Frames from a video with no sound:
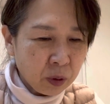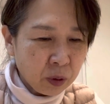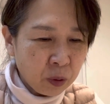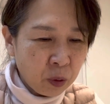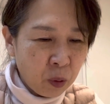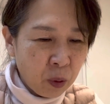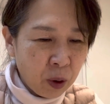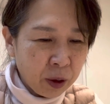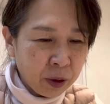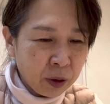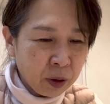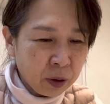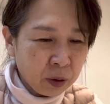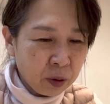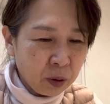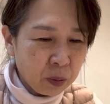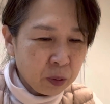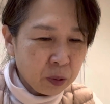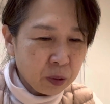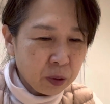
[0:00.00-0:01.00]
怖いな
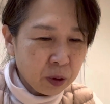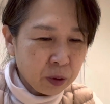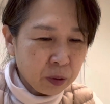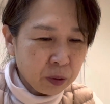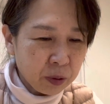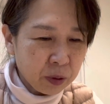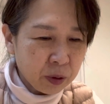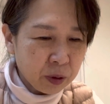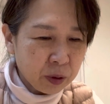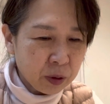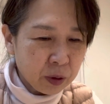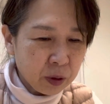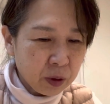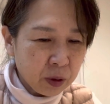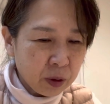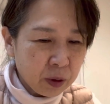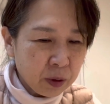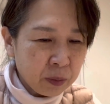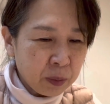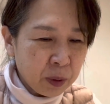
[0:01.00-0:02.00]
とは思うけど。
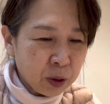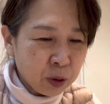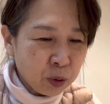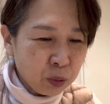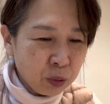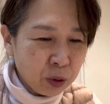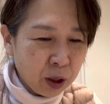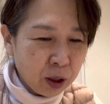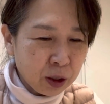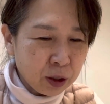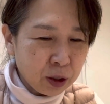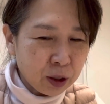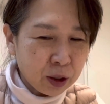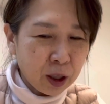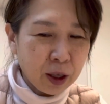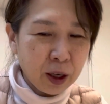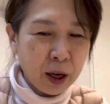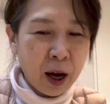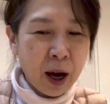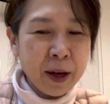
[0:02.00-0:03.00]
まあそんな感じ
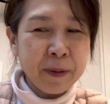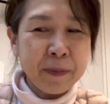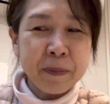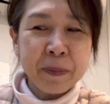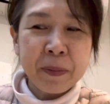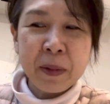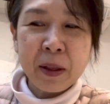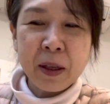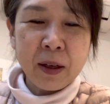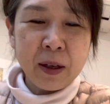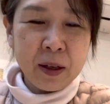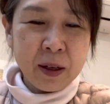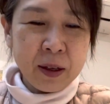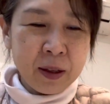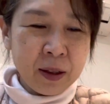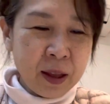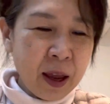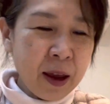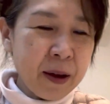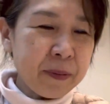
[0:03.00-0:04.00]
で。はい。
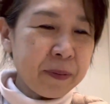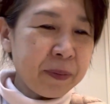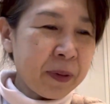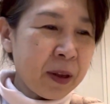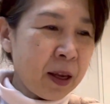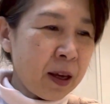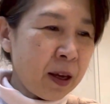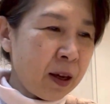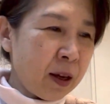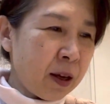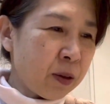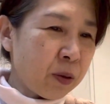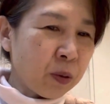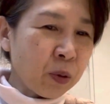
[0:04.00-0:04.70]
で、えっ、ー、と、